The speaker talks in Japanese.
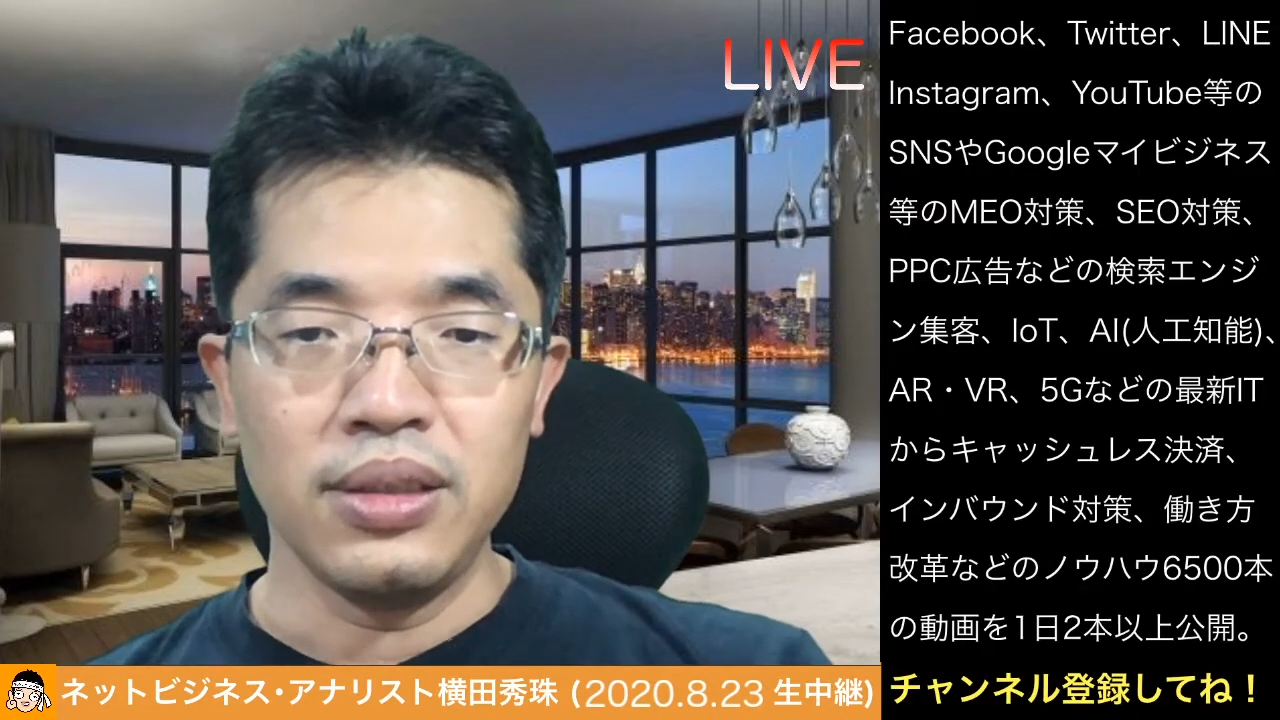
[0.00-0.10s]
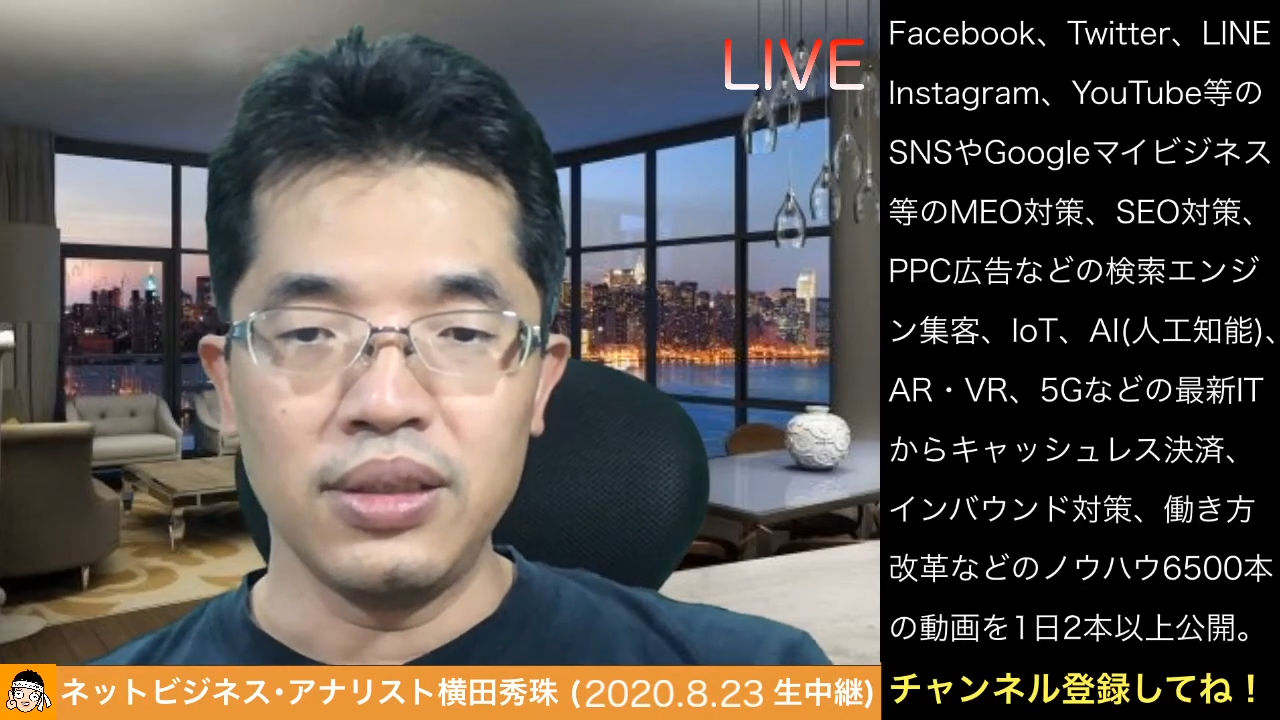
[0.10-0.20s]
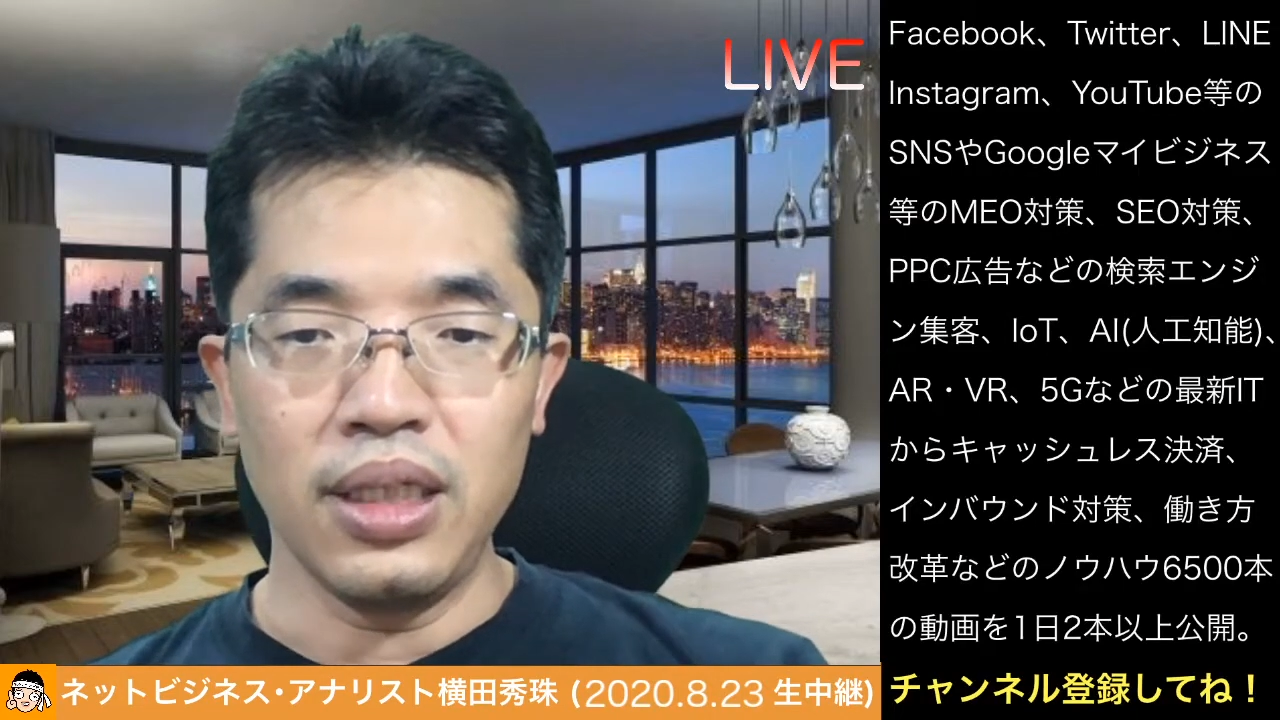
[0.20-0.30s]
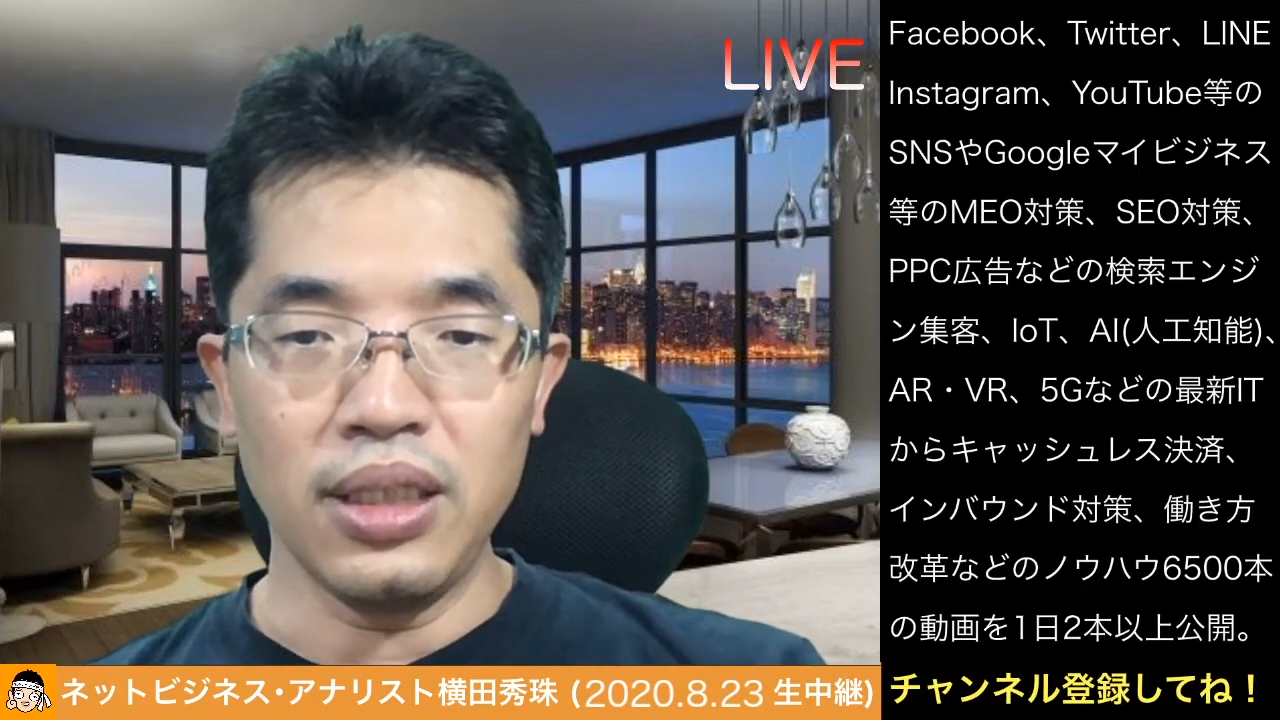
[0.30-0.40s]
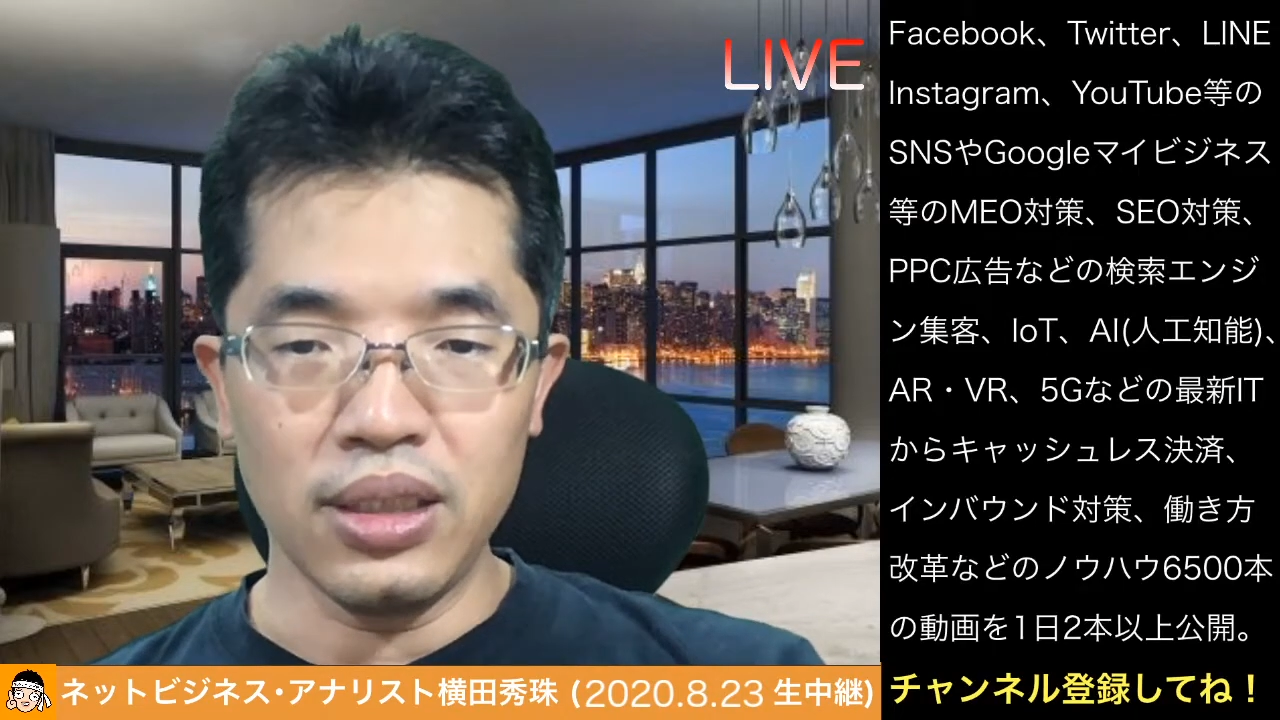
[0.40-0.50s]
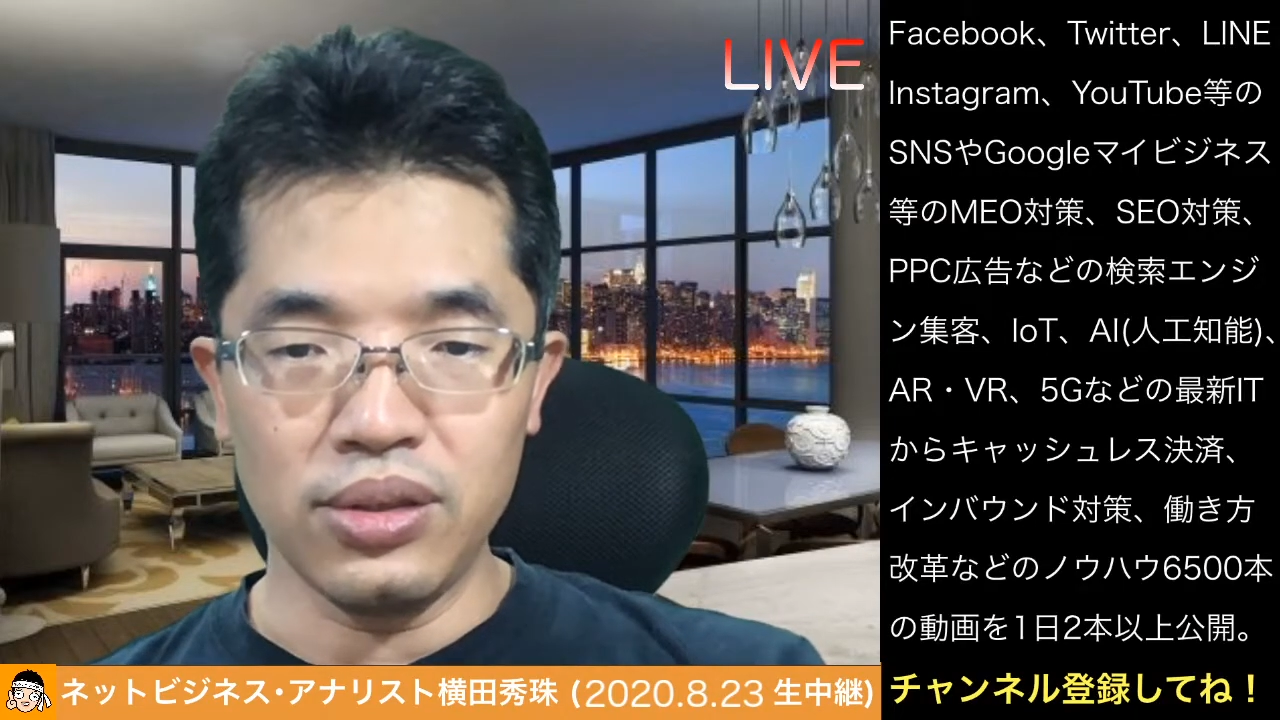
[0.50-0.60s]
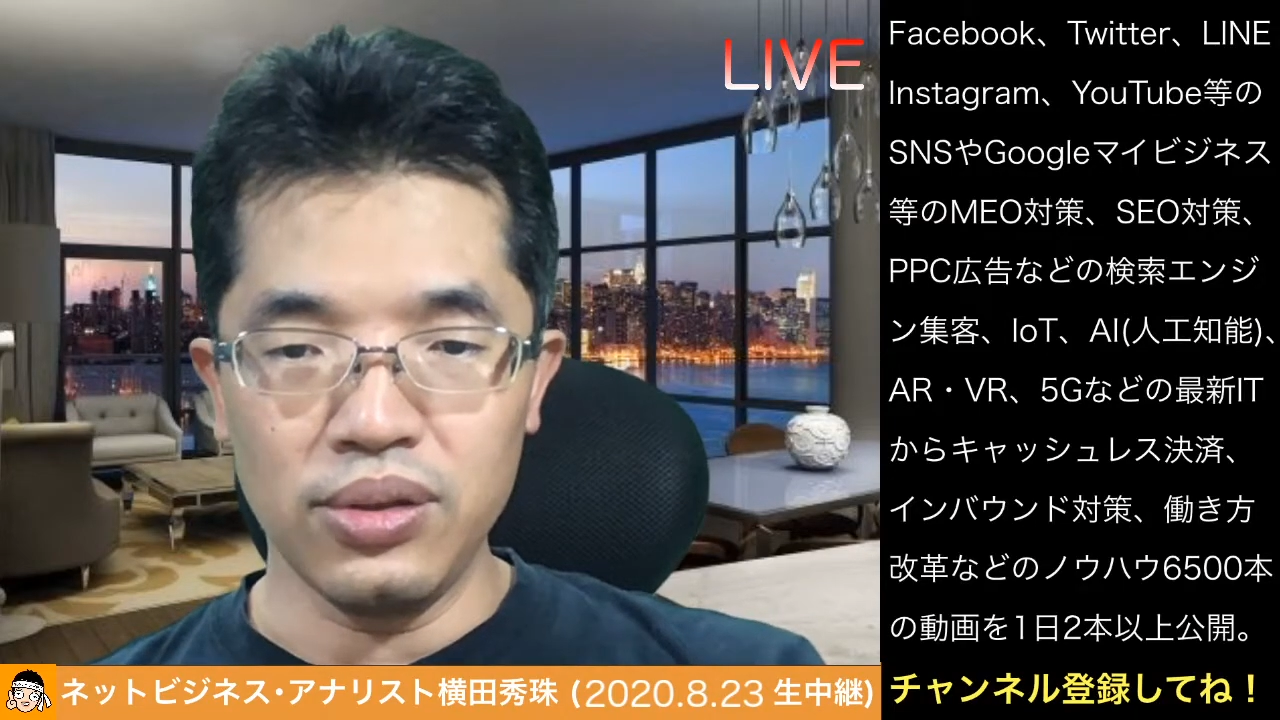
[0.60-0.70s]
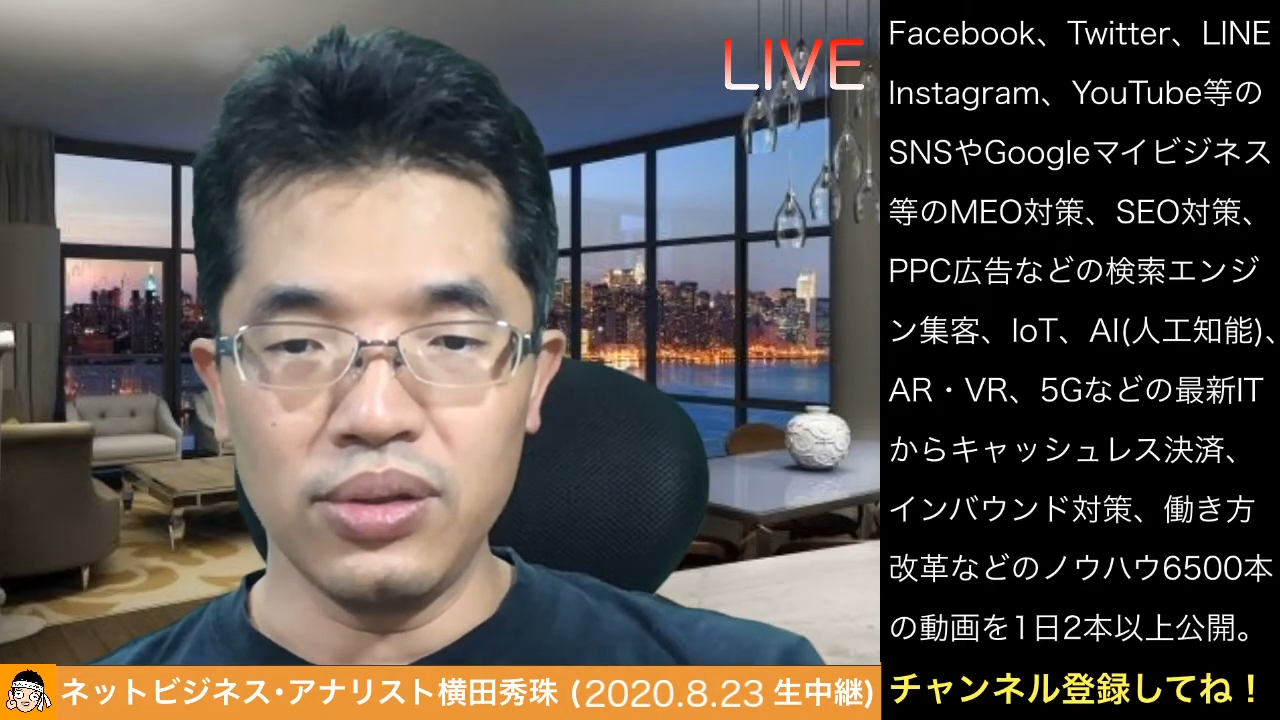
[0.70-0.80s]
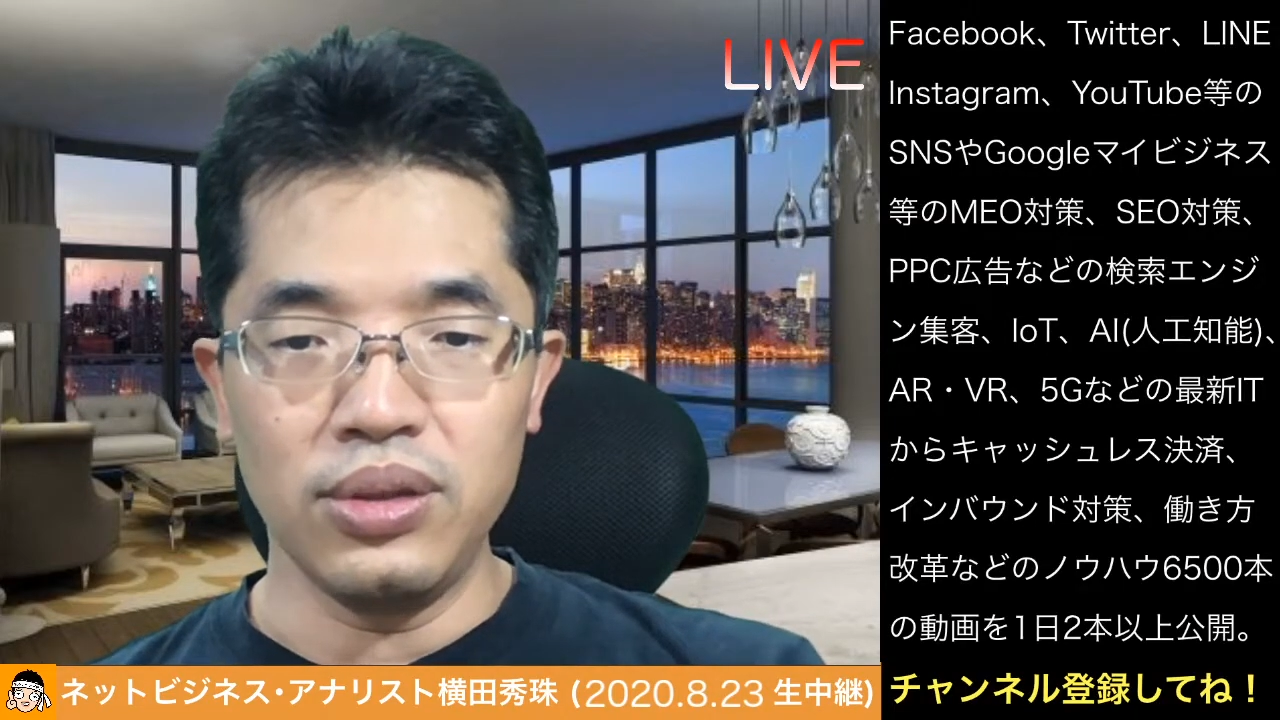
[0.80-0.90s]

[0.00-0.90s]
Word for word: 先月